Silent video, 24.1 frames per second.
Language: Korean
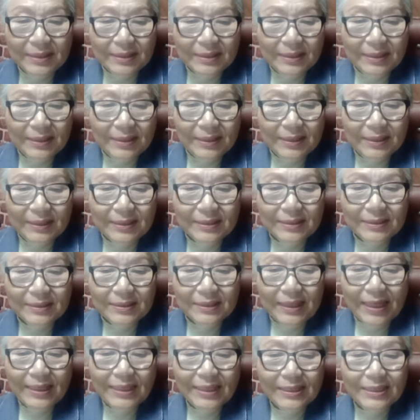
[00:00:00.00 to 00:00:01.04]
왜
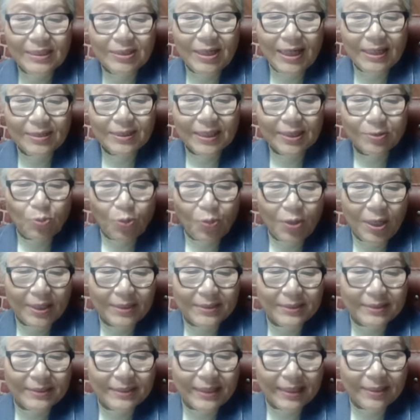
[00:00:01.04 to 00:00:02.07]
하나님과 함께
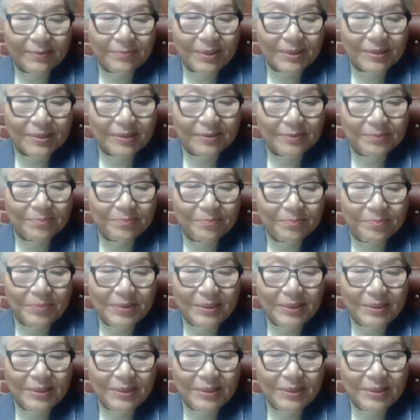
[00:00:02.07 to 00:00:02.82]
동의하는 사람에서는